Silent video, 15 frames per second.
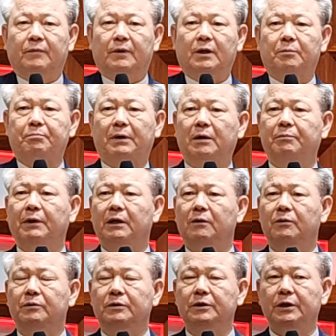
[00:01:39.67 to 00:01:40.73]
그러니까
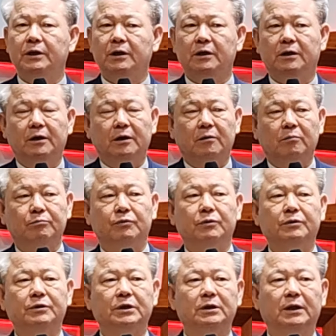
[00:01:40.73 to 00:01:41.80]
바벨론이
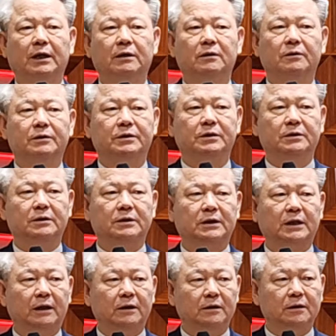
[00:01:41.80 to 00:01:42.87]
무너진다는 것은
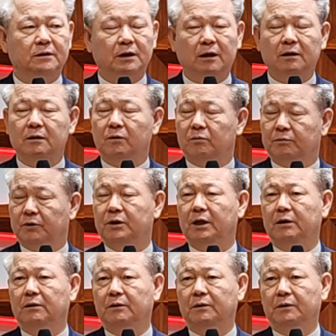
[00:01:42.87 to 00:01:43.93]
상상도
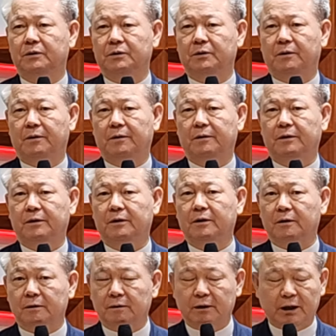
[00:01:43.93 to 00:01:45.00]
못한 거죠.
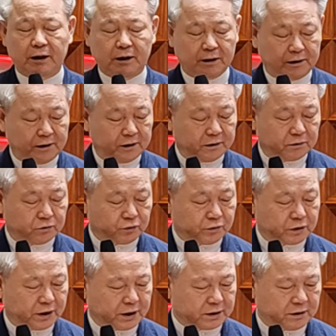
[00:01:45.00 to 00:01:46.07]
그런데
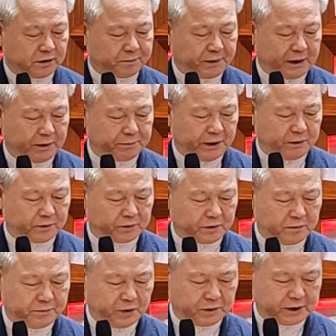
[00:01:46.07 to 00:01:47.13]
누가 그
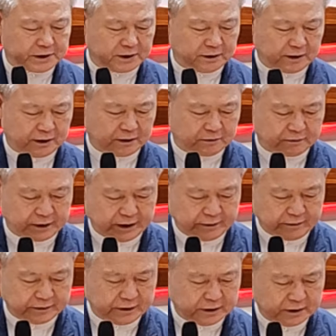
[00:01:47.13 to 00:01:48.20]
바벨론을 멸하신다
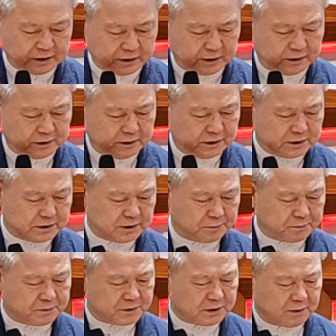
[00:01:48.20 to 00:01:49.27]
그래요?
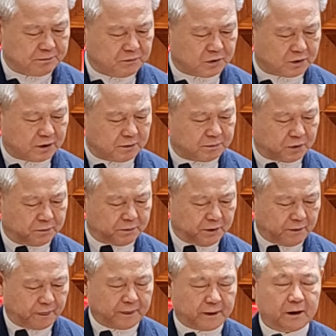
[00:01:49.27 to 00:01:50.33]
13절에
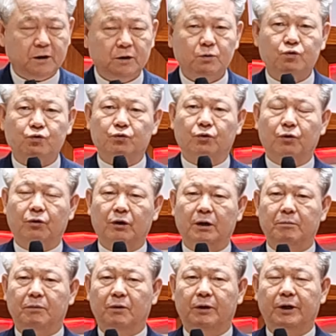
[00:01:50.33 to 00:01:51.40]
보면
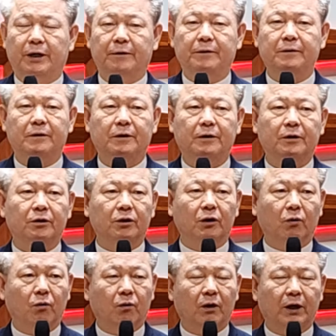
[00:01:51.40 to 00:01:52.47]
주어가 뭐래요?
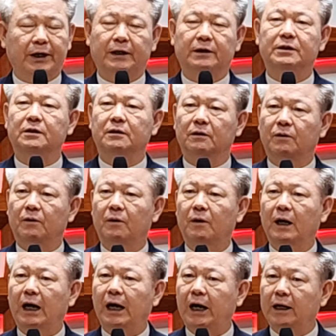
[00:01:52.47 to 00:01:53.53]
여호와의 진노.
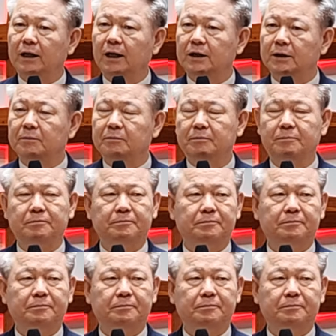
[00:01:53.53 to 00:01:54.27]
하나님.